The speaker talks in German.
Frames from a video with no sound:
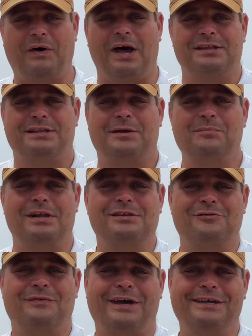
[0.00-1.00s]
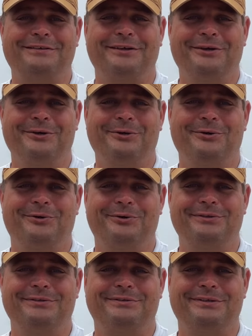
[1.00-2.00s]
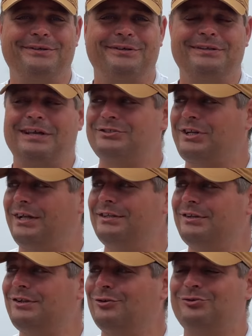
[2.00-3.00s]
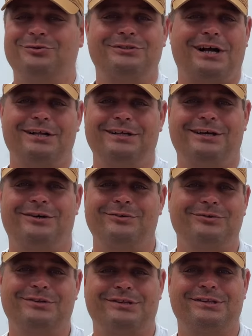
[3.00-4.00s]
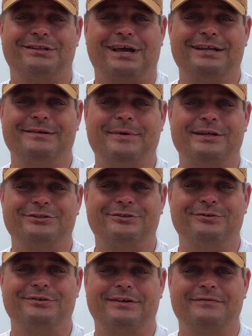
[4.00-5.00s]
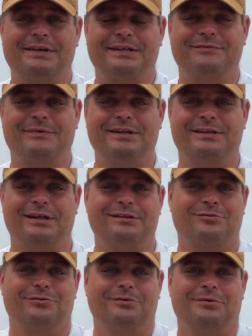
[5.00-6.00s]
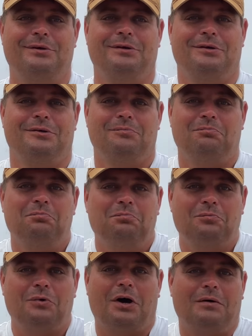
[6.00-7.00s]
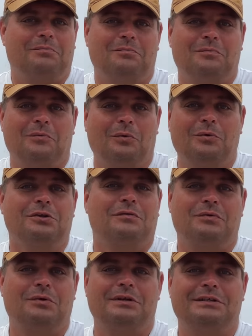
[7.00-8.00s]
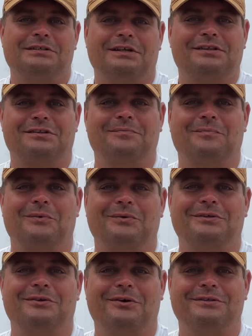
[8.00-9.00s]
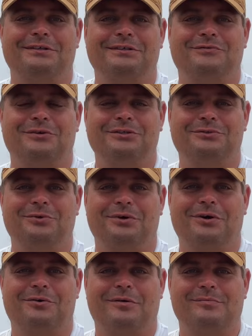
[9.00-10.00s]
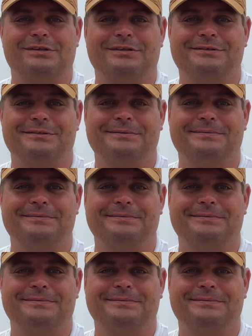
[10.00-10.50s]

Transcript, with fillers: war es dann mal so weit und äh, der Strand ist auch total leer und es sind keine Menschen unterwegs, weil es halt so ja, ungewöhnlich ist und die Leute nicht vor die Tür gekommen sind.